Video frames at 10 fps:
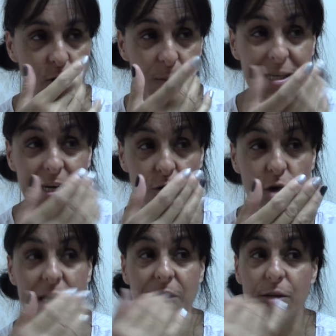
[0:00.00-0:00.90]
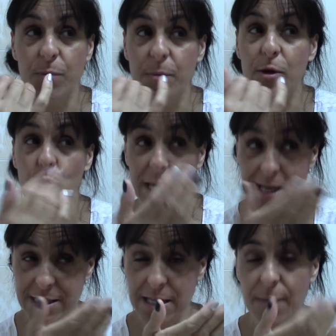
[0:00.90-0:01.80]
Lo que pasa es que yo quise hacer primero
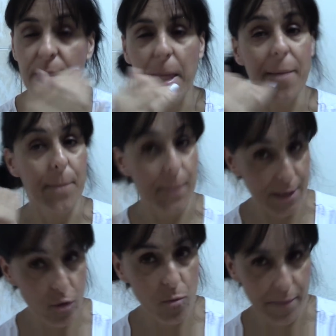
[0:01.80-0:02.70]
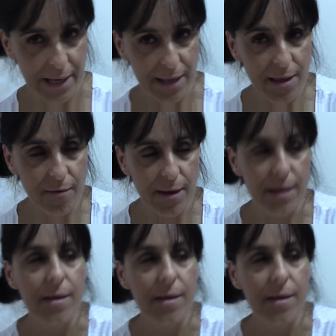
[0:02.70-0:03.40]
esta para ver cómo me quedaba.